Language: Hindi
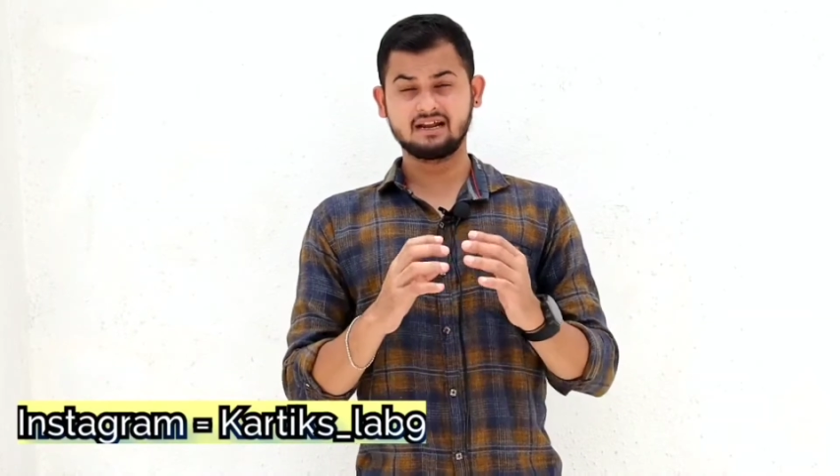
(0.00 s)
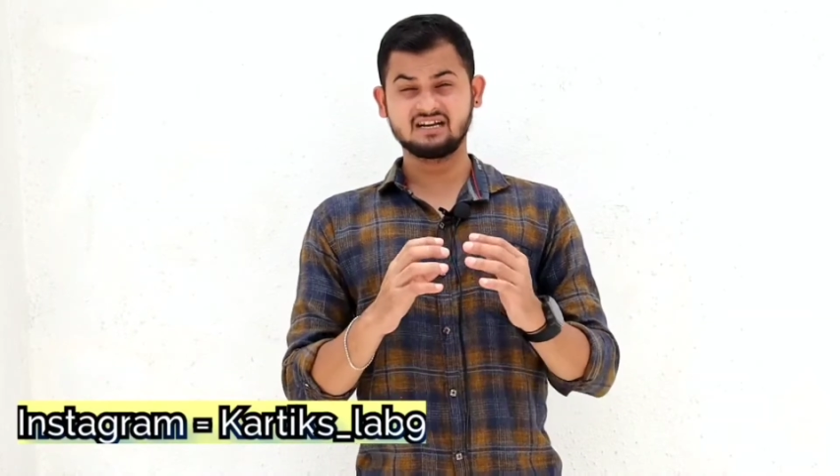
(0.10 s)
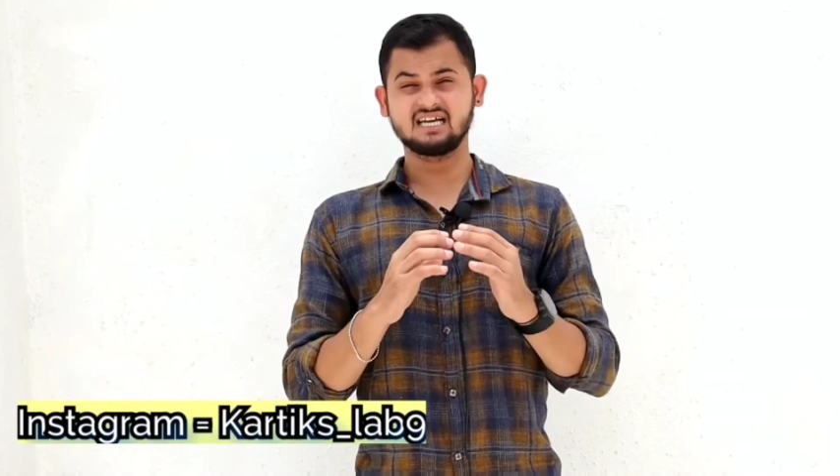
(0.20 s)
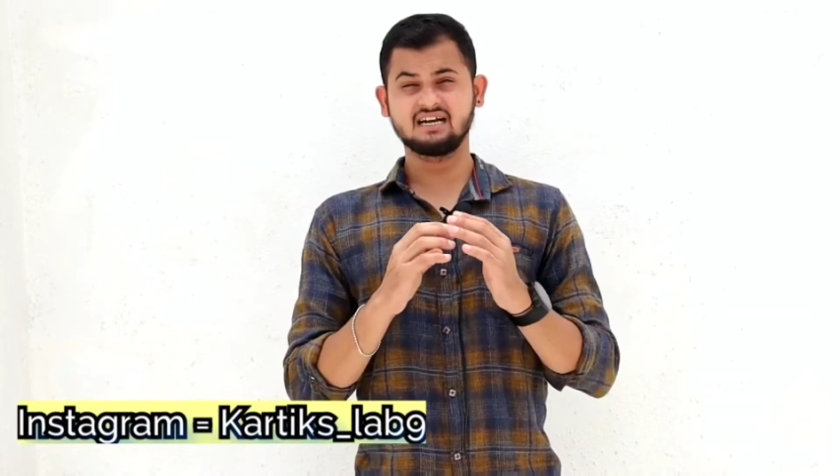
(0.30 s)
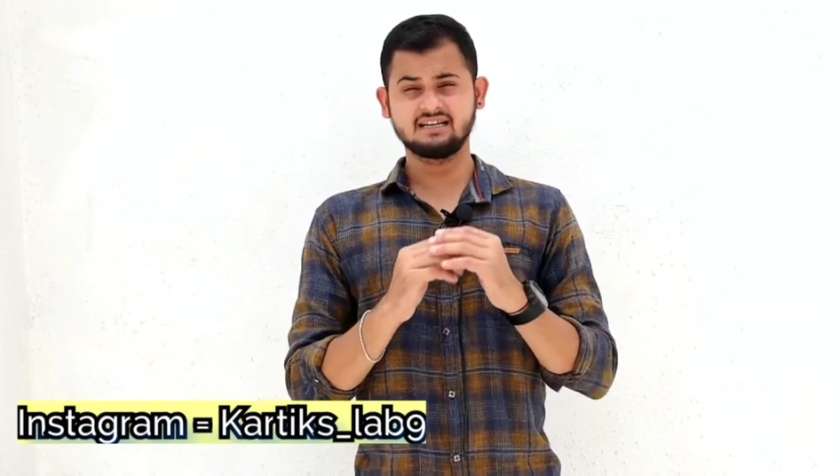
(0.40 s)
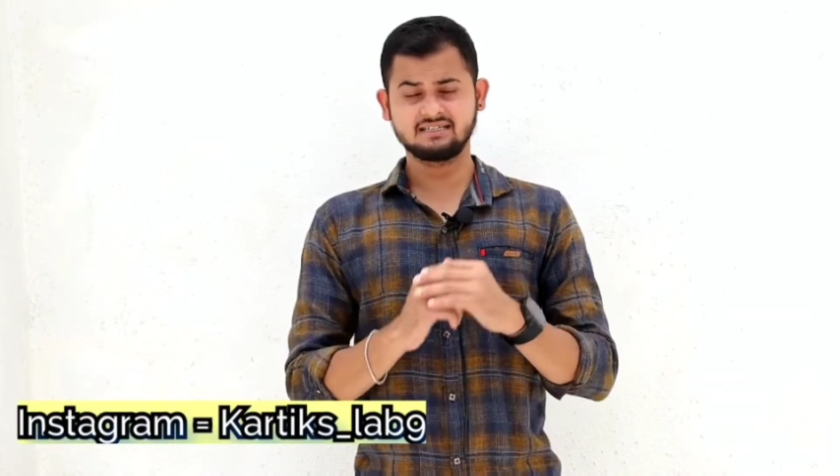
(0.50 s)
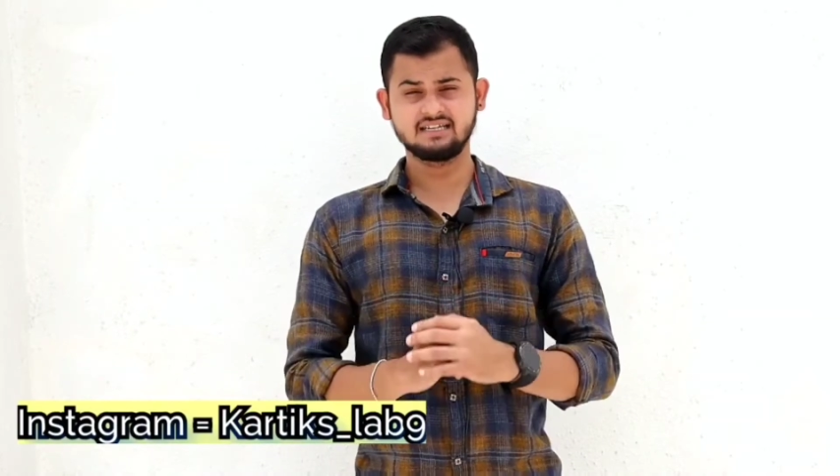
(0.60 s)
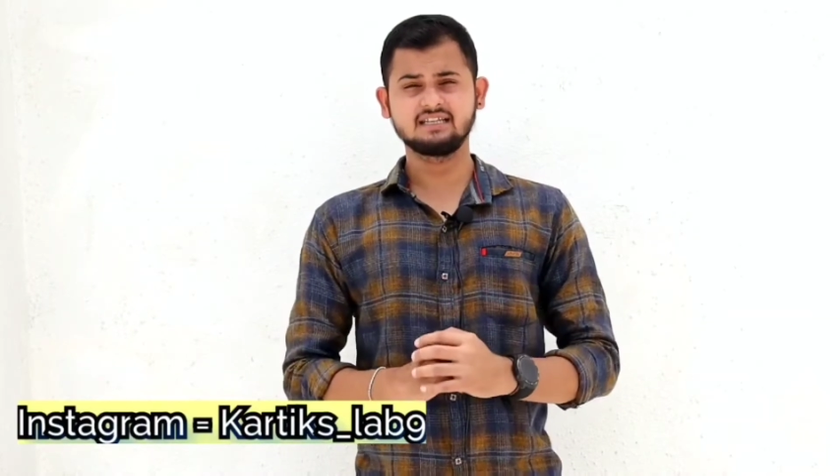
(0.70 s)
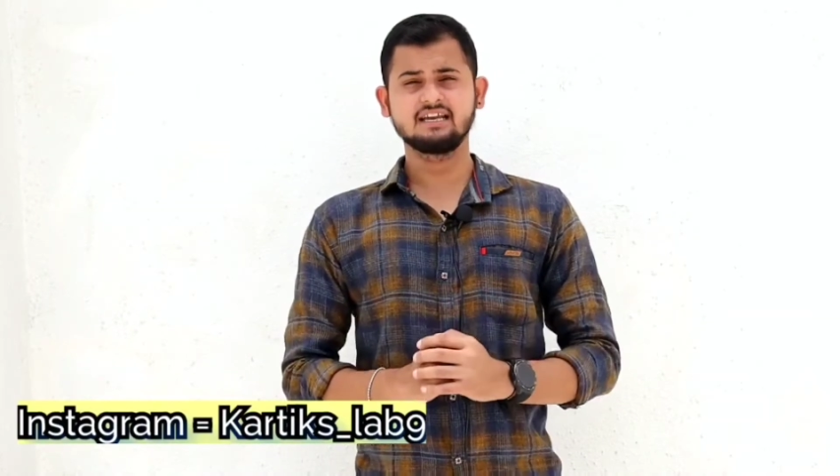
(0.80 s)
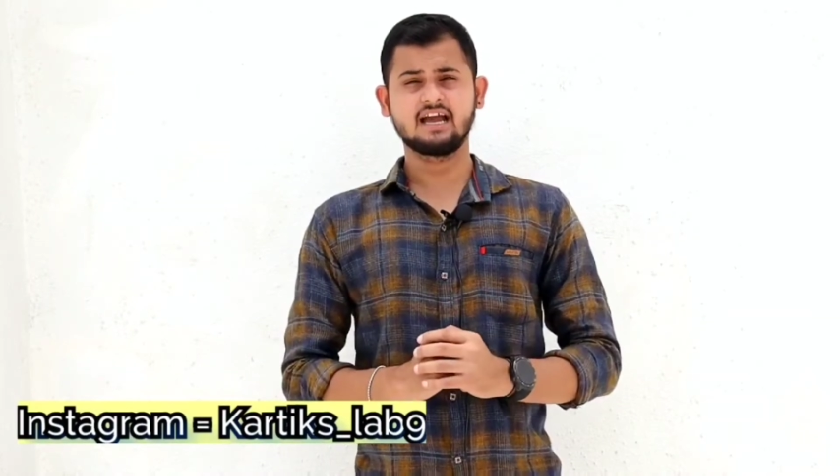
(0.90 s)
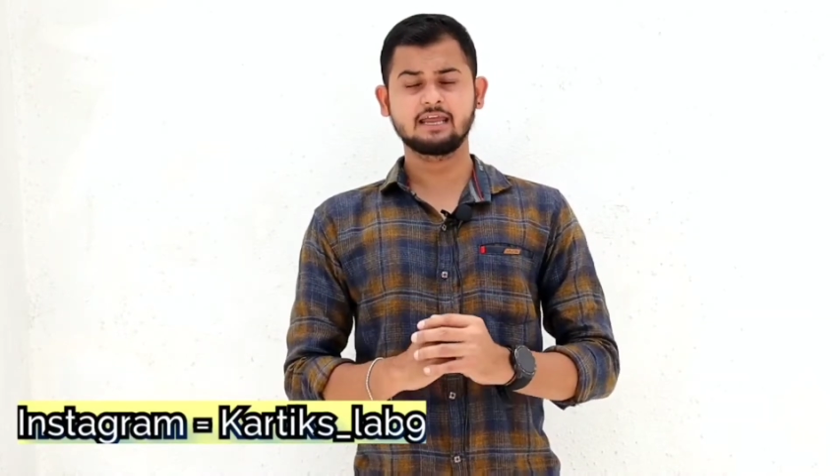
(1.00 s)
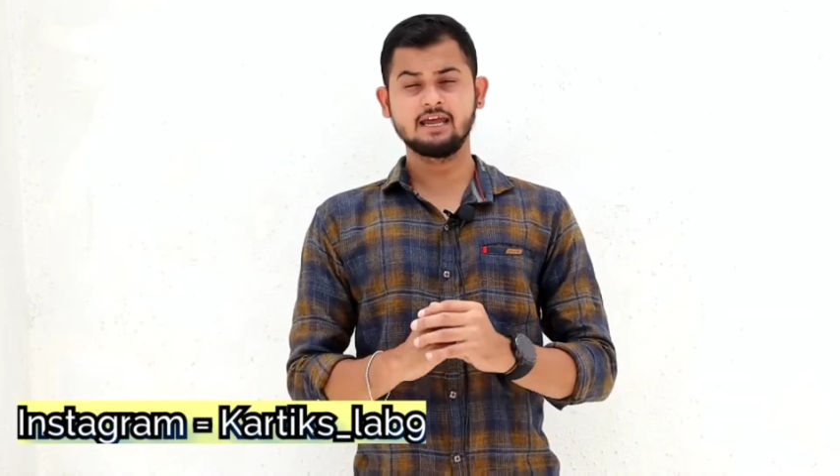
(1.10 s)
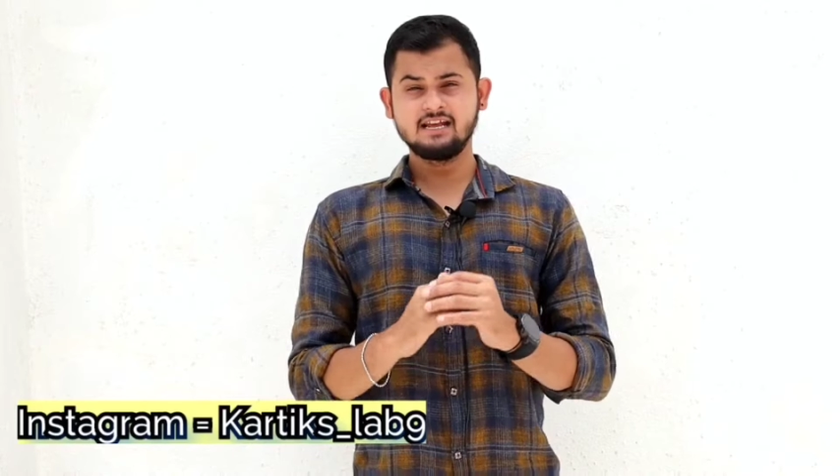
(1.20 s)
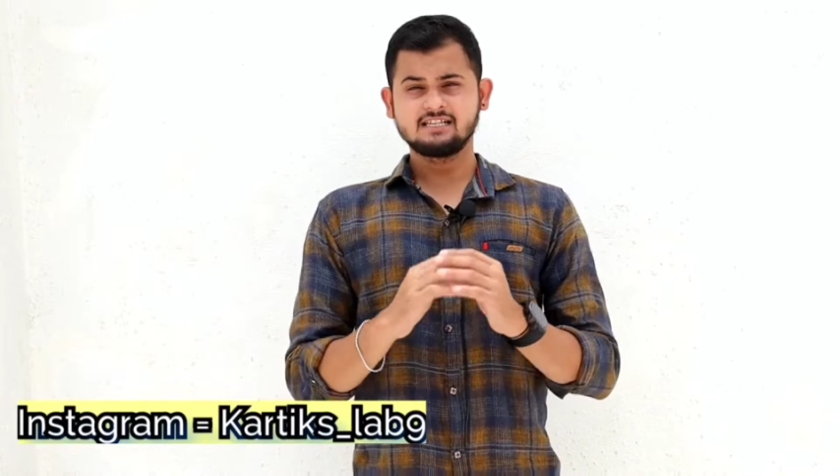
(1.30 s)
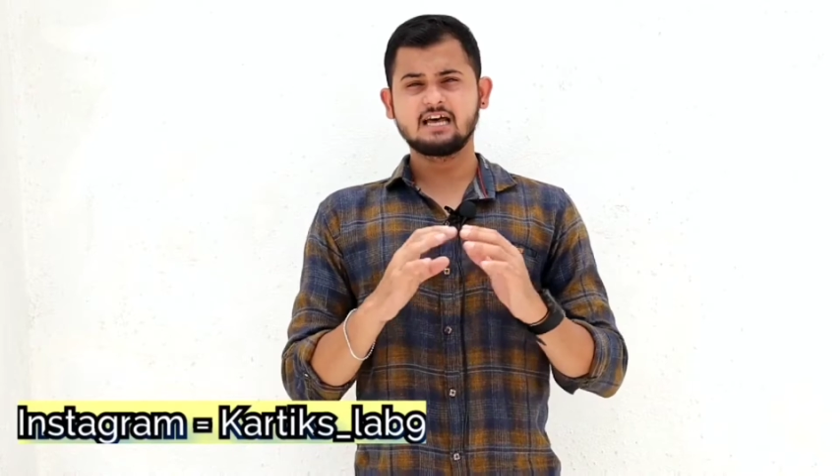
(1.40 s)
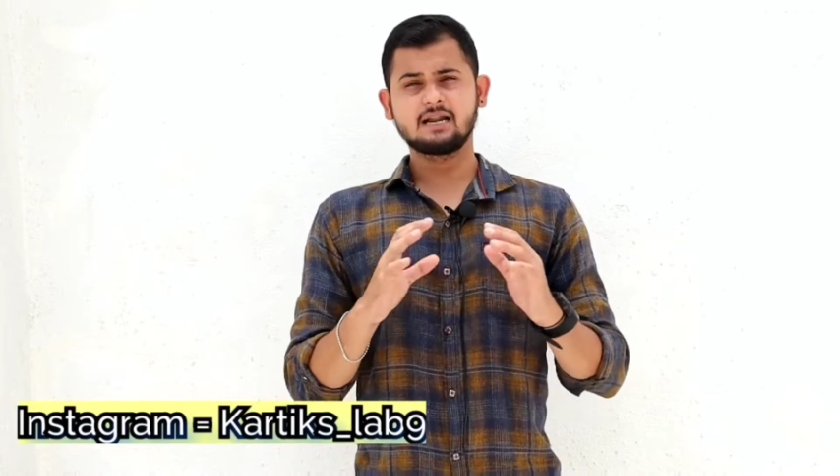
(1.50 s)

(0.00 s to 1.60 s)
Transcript: क्रैकर्स का टेस्टिंग दिखाएंगे